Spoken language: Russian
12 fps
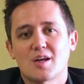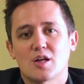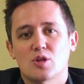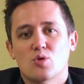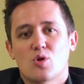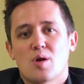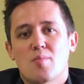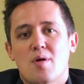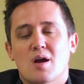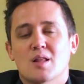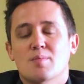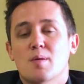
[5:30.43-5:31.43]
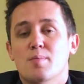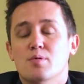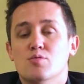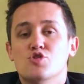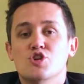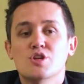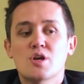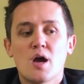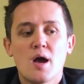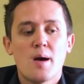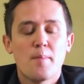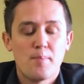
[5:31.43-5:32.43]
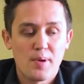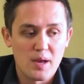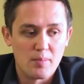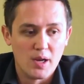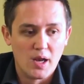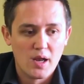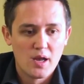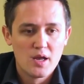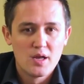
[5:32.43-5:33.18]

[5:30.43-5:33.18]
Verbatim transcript: которая могла бы получить прибыль.